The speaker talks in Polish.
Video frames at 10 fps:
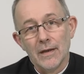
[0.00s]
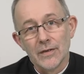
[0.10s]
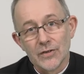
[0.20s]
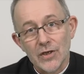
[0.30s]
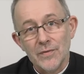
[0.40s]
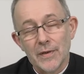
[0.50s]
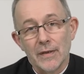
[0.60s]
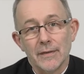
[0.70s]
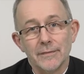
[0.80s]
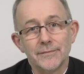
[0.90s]
Że my,
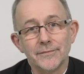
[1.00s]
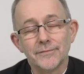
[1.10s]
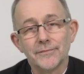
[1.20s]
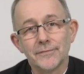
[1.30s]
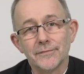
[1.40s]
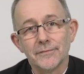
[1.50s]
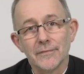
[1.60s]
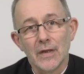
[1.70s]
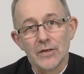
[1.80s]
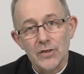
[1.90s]

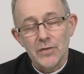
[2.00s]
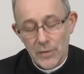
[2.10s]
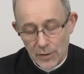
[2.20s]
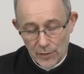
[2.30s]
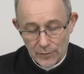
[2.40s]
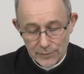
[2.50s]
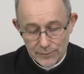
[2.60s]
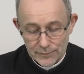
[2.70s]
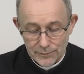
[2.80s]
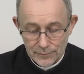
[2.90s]
Żyjmy nią,
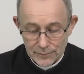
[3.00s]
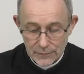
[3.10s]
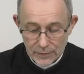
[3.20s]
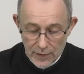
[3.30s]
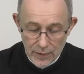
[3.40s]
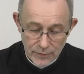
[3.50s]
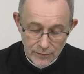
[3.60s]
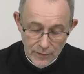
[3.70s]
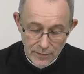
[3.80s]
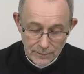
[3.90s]
trwając
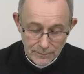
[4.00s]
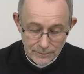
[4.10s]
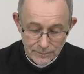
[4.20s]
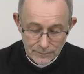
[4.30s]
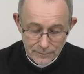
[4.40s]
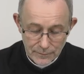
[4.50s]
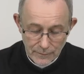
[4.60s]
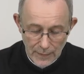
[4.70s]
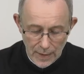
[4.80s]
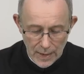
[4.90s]
w Nim.
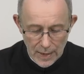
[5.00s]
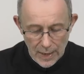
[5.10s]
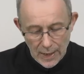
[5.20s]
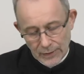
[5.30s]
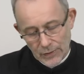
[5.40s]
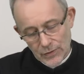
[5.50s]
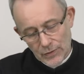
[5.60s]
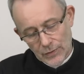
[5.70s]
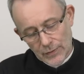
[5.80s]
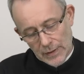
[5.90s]
A to,
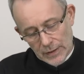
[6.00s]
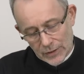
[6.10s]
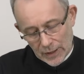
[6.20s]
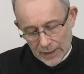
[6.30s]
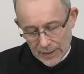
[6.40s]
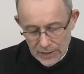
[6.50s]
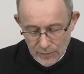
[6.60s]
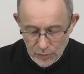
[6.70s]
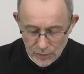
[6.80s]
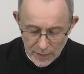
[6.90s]
co czeka nas
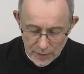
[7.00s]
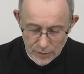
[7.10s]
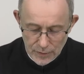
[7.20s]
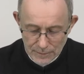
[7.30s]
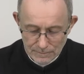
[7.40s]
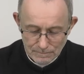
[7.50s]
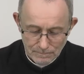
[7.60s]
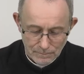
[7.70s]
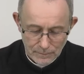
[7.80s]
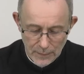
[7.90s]
po śmierci,
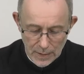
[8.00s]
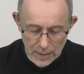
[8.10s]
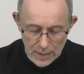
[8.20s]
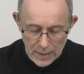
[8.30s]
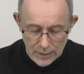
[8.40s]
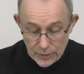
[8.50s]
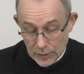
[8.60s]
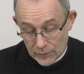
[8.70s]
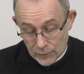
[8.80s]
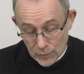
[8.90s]
czy
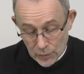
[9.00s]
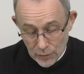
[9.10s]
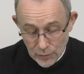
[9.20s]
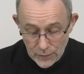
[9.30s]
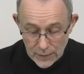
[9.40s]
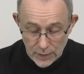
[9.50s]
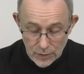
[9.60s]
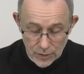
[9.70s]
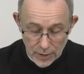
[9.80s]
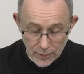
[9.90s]
też w dniu sądu
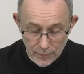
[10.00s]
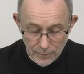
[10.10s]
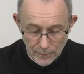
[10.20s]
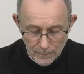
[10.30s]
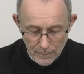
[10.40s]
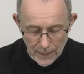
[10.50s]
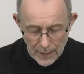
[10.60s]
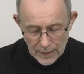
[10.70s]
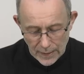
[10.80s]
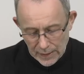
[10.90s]
ostatecznego,
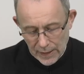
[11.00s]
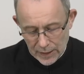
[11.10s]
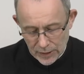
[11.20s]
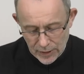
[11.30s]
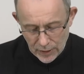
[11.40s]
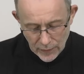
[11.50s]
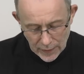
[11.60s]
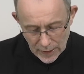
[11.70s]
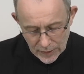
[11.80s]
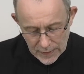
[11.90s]
niech dla każdego i
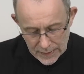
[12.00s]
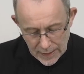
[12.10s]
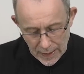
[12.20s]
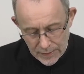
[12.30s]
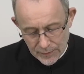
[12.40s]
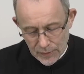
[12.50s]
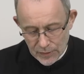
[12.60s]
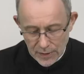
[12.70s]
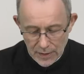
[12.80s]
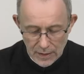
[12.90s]
każdej z nas
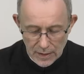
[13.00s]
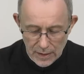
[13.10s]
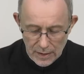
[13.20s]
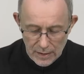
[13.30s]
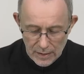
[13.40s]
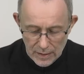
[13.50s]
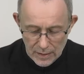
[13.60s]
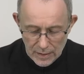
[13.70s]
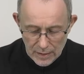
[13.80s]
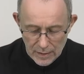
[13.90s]
będzie
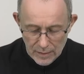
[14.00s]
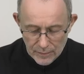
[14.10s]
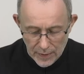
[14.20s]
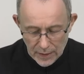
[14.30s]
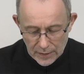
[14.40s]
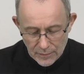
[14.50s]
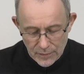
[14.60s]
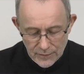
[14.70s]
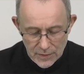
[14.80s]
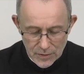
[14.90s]
pięknym
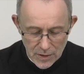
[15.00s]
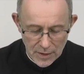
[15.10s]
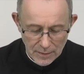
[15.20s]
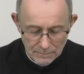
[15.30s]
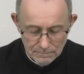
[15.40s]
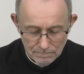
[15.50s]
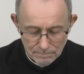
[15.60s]
zwieńczeniem